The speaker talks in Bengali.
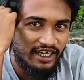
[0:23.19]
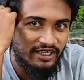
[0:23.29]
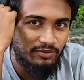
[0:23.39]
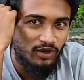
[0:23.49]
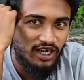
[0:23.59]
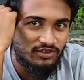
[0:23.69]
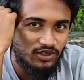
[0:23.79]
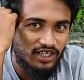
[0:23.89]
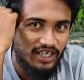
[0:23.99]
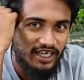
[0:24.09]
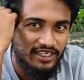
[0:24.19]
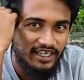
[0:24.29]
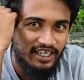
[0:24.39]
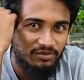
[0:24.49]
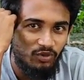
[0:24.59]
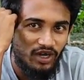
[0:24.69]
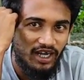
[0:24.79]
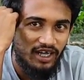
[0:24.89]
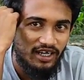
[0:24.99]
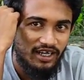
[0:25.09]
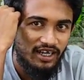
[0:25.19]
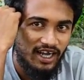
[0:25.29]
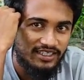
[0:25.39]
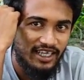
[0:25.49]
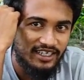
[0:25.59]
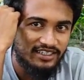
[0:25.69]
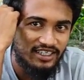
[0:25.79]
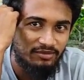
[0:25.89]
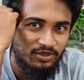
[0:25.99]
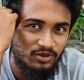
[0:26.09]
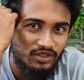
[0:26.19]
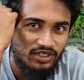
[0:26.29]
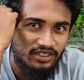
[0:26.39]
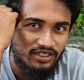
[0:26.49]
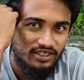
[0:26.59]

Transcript: এই পোকা চলে আয় এই পোকা আর থাকিস না ভিতরে